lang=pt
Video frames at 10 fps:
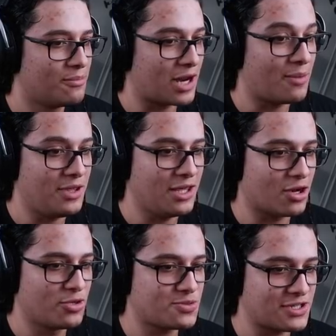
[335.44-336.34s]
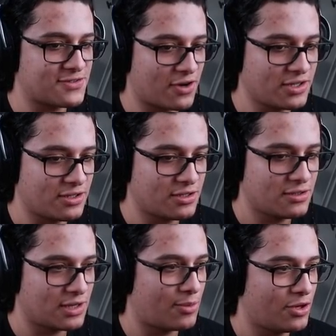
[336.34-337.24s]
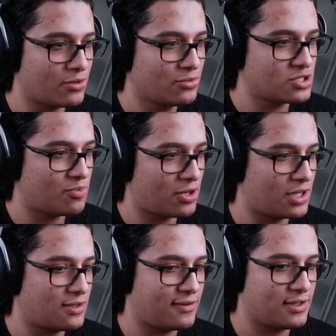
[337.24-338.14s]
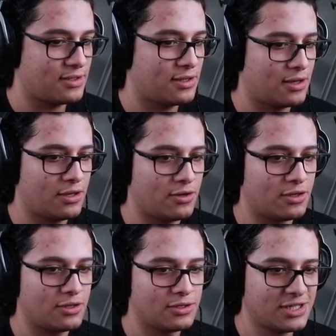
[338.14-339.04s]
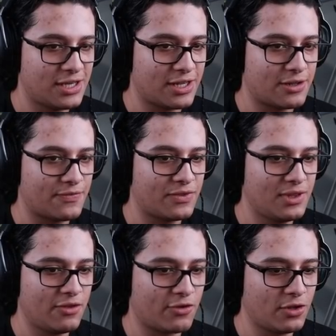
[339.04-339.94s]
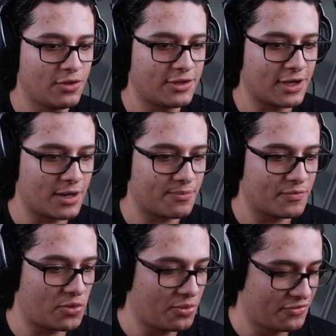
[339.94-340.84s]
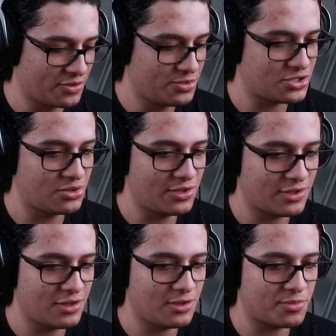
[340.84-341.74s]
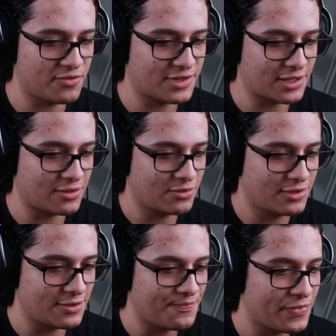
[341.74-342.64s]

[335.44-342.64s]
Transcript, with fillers: Pra mim, era o bicho mais forte, vai morrer com duas porradas, velho. Aí, ó. Já era. Ele ficou de noite, cara. Vamos mover o bicho de noite aqui, aproveitar de noite.